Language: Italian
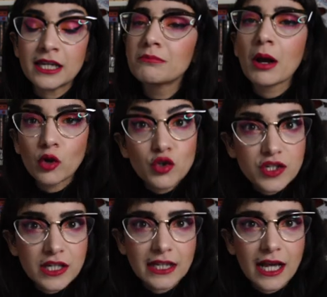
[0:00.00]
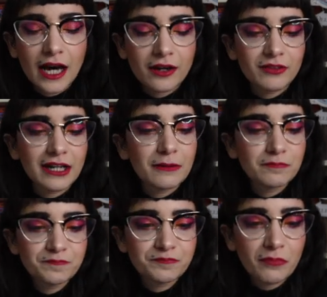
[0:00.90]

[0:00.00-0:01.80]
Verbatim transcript: di consigliarvela.